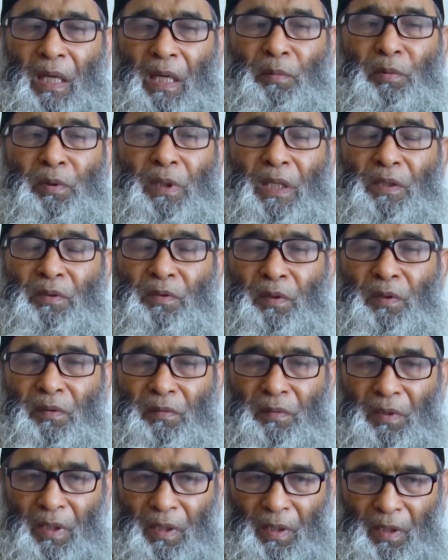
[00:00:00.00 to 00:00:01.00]
এমন একজন
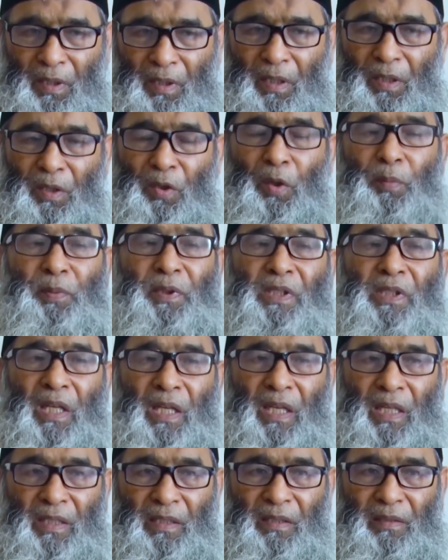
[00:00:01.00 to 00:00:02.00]
নবী
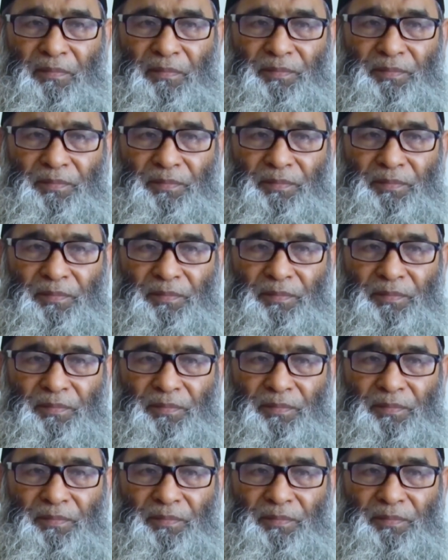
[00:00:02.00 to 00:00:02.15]
ছিলেন